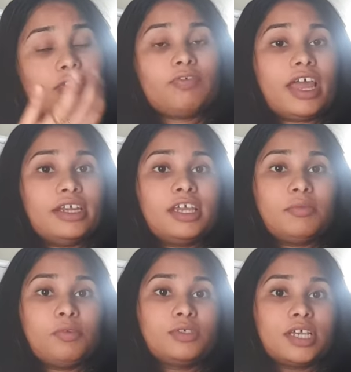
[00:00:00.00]
ఫ్లైట్
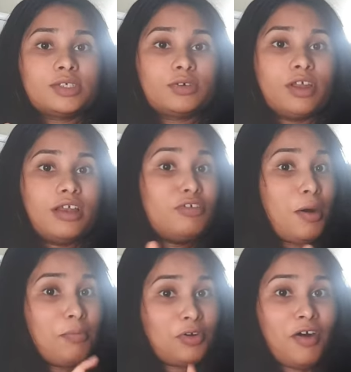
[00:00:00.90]
టికెట్ బుక్ చేసుకున్నాను
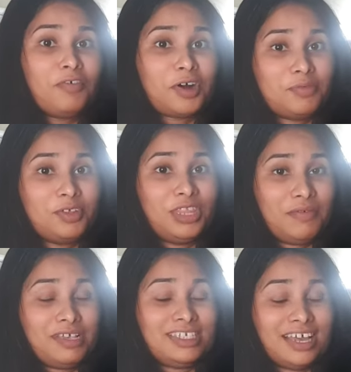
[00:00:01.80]
అప్రూవ్ అవ్వకముందే
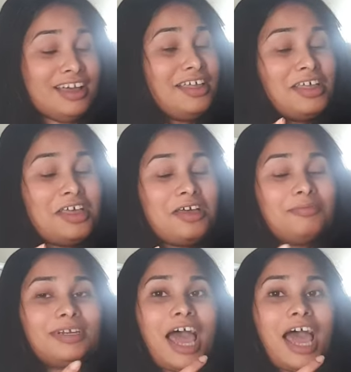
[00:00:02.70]
వీసా బట్